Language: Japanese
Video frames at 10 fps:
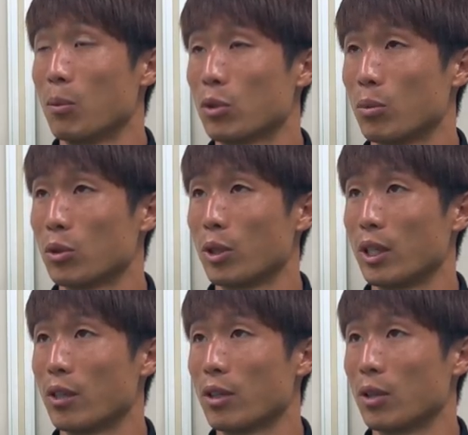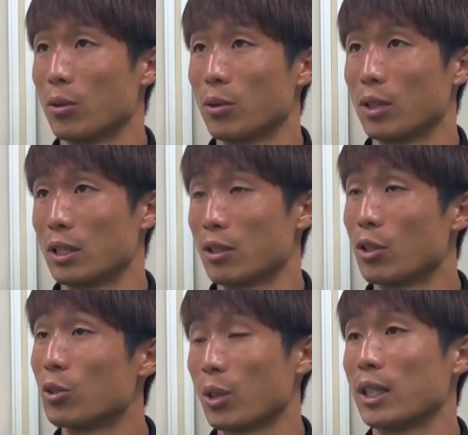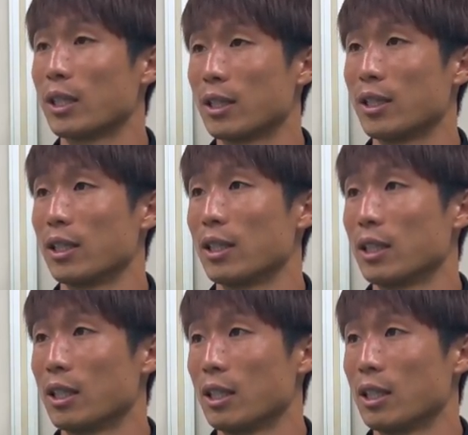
もっともっとエネルギーを、竜とかだったり、